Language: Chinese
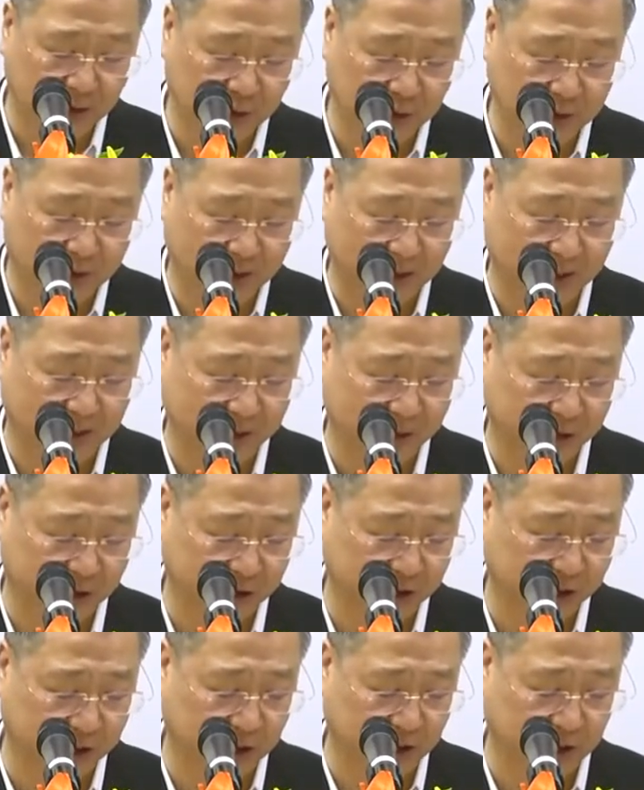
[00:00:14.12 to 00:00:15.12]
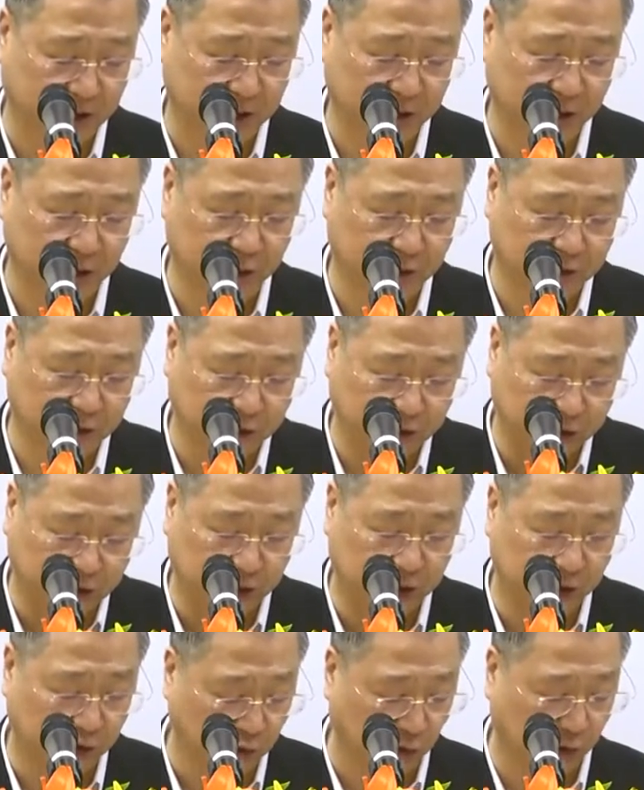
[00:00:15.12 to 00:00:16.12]
觉呢，实际上就是
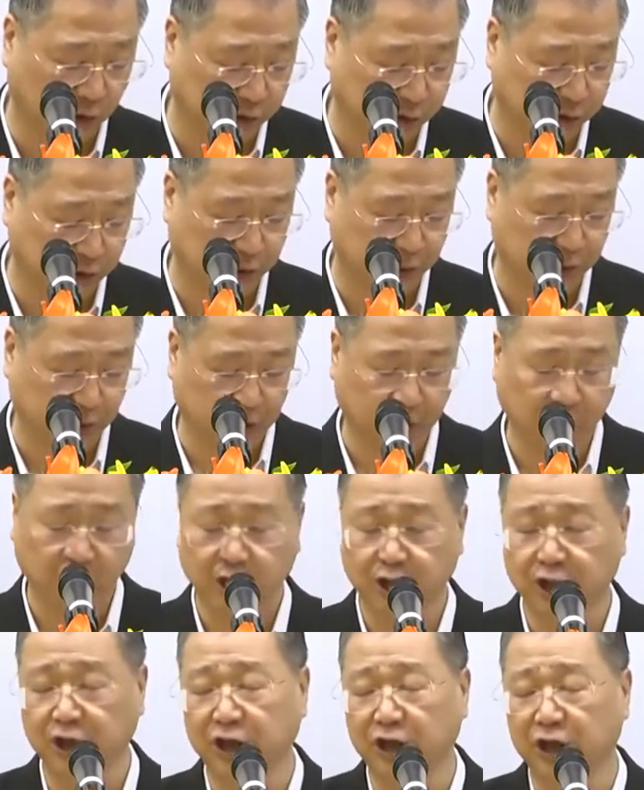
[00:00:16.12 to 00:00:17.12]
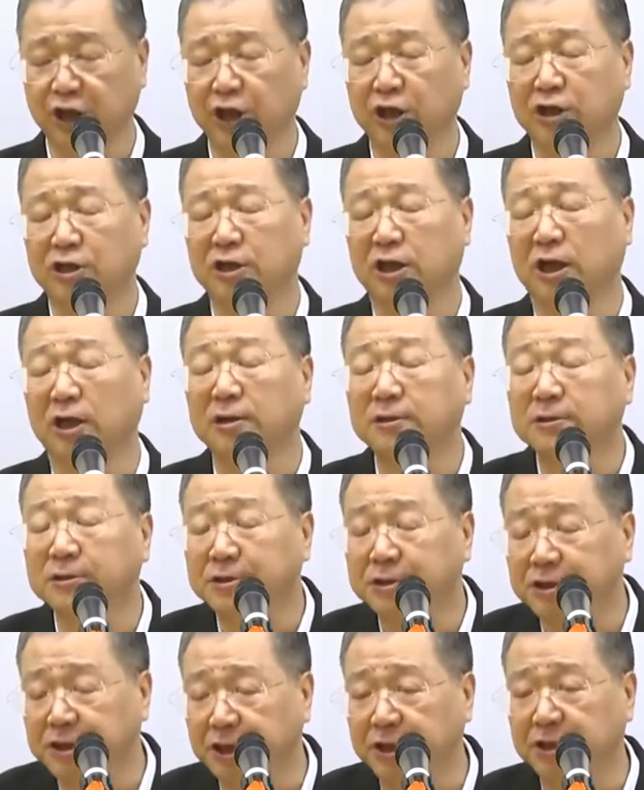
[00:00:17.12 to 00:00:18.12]
指过去你
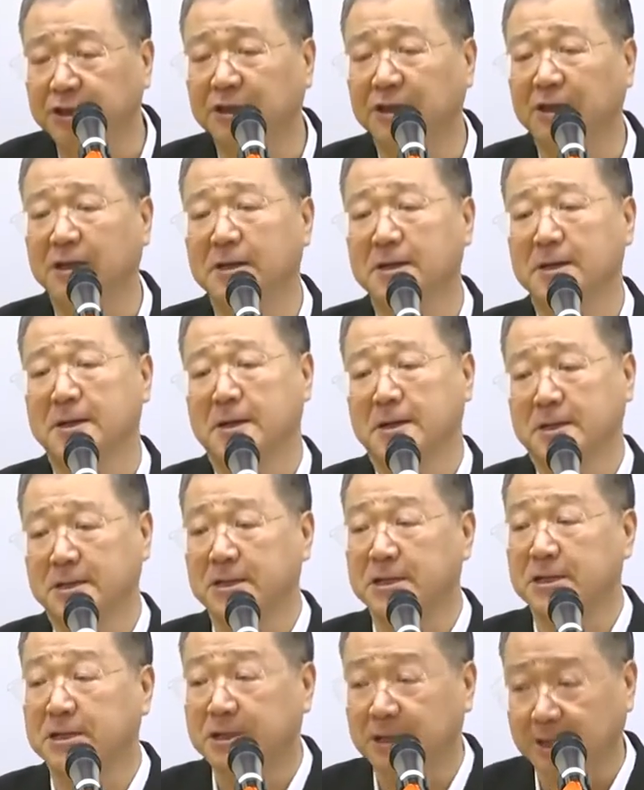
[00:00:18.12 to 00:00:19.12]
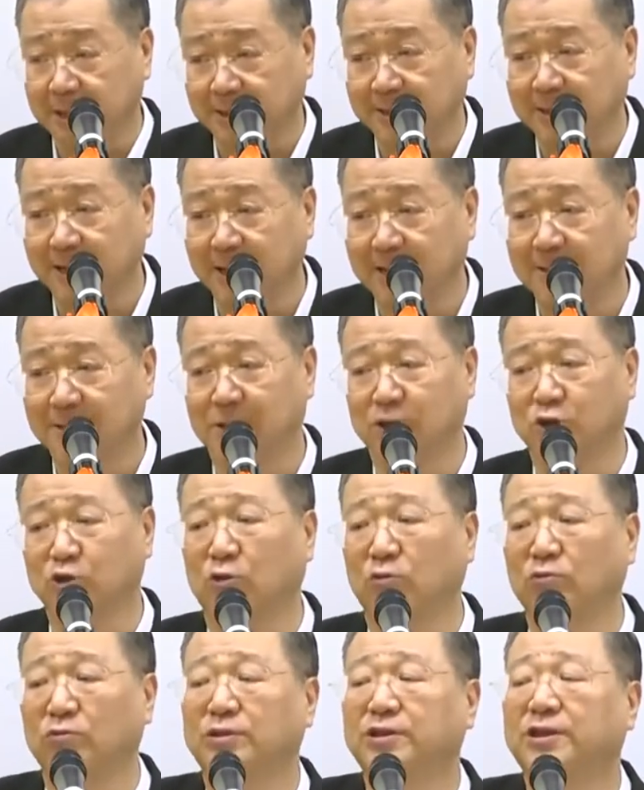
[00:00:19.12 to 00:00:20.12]
曾经你这个人
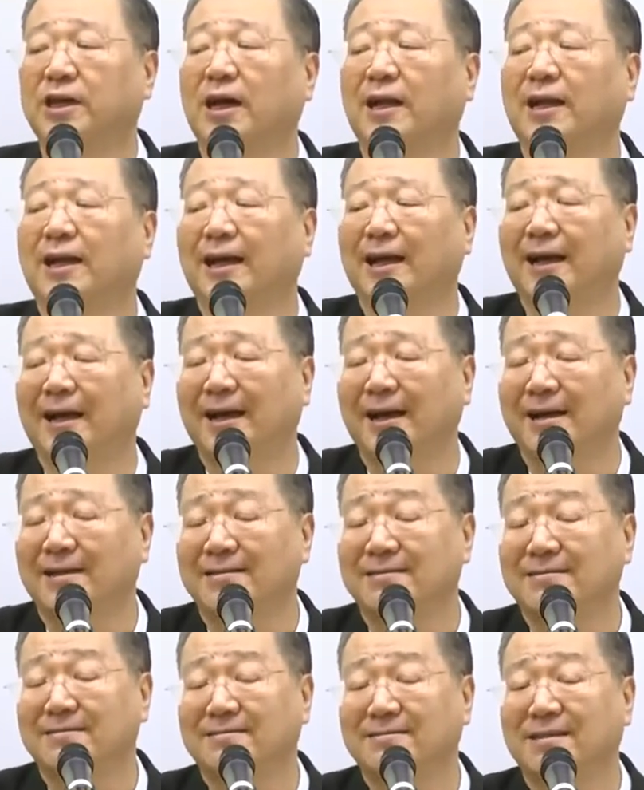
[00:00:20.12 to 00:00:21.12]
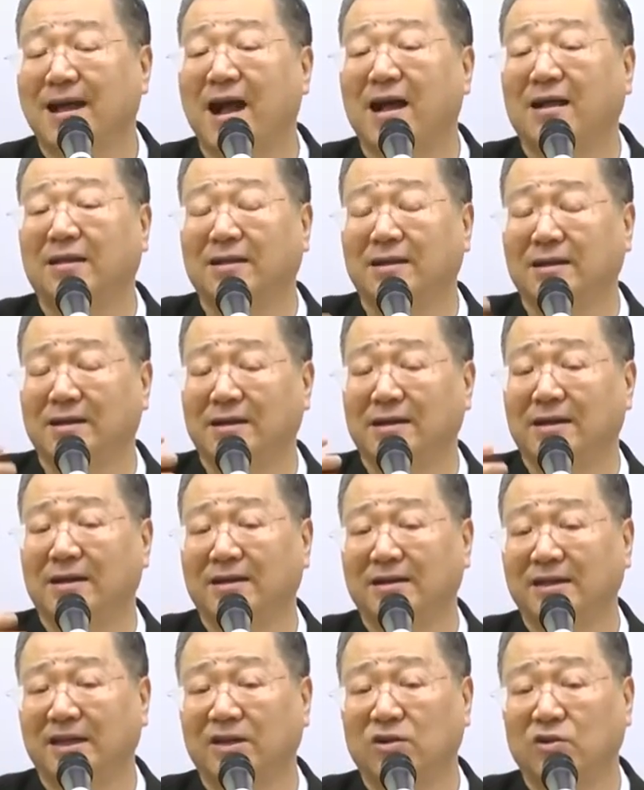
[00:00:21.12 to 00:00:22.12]
种下了很大的
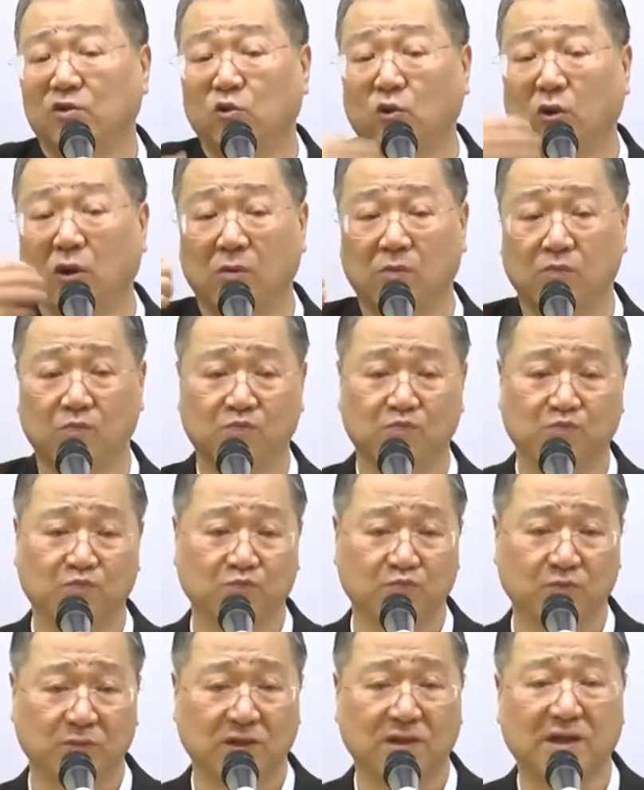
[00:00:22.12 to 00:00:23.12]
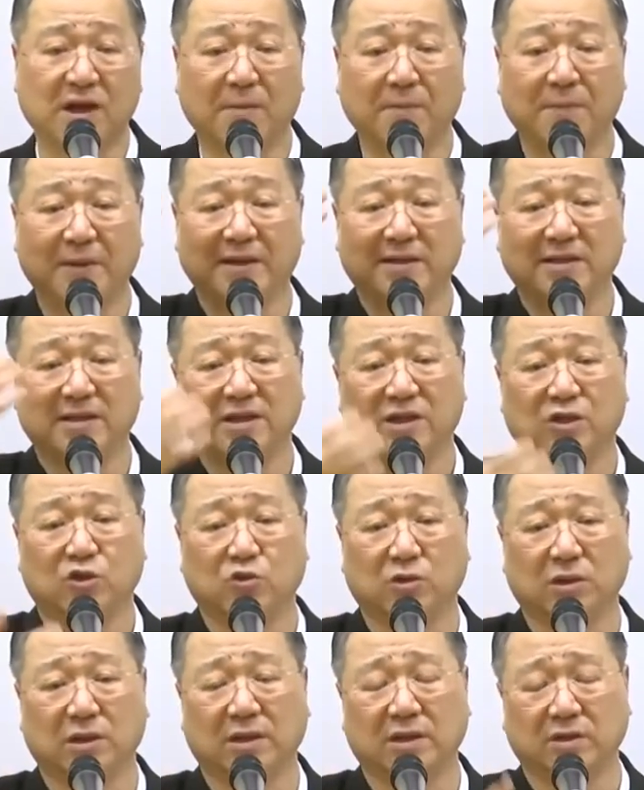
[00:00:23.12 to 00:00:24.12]
因果，上辈子你
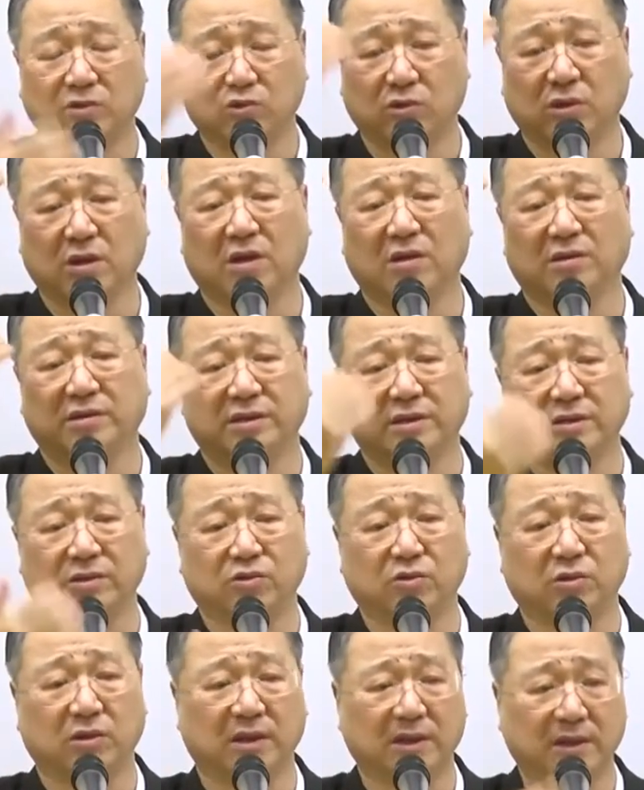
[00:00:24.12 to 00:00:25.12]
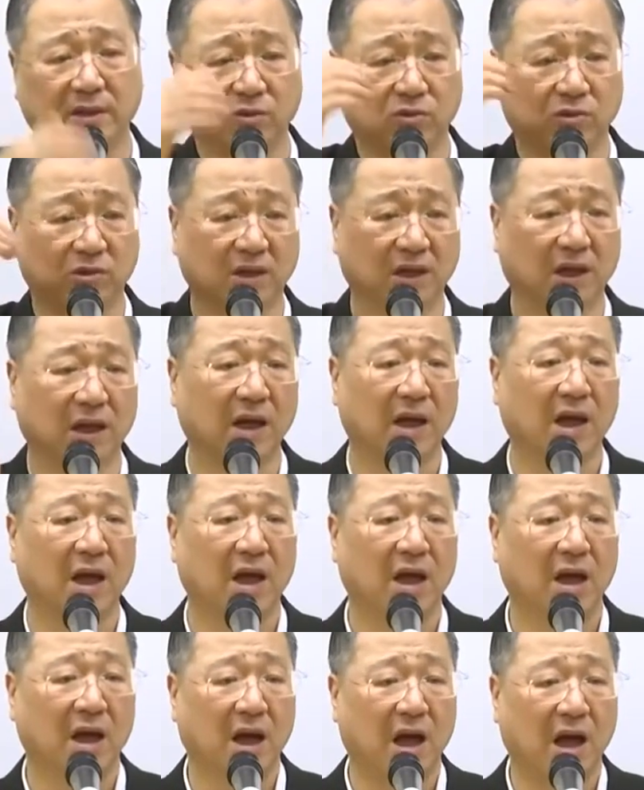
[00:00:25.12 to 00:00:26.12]
做了很多好事，做了很多的
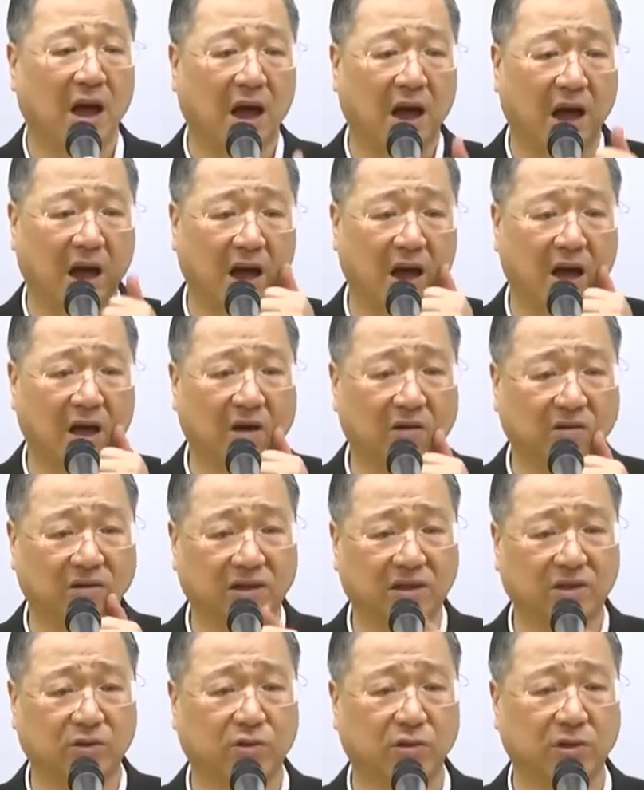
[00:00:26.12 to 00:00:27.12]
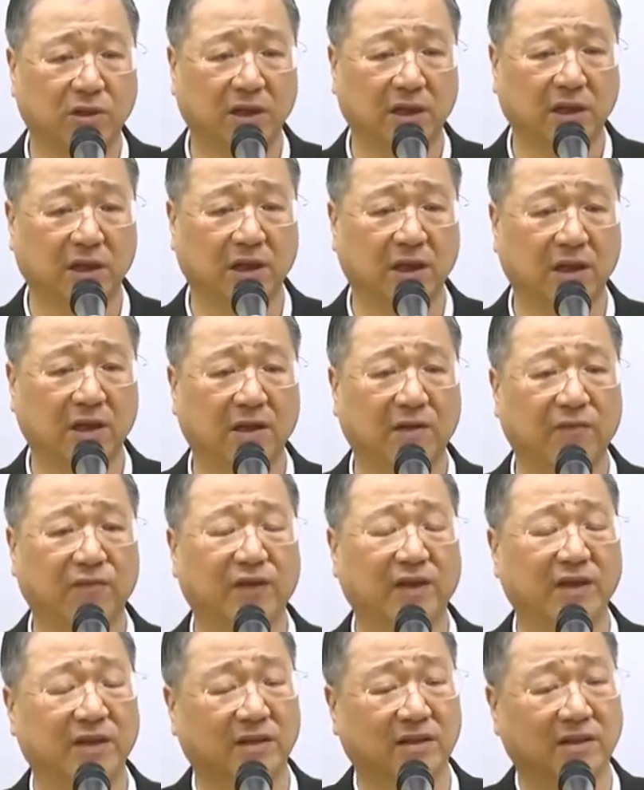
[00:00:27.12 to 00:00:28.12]
啊好事，或者
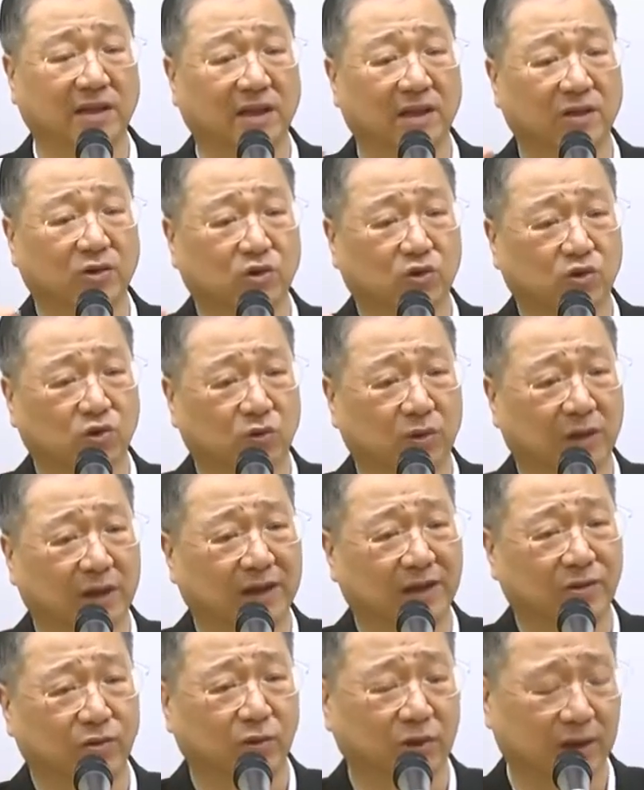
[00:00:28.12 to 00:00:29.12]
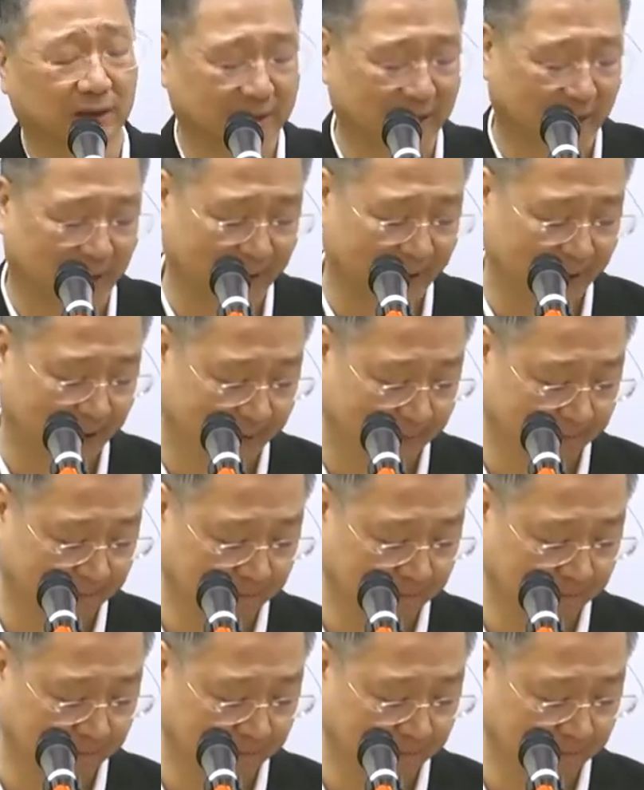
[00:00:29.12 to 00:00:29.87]
非常的种了很多的善因。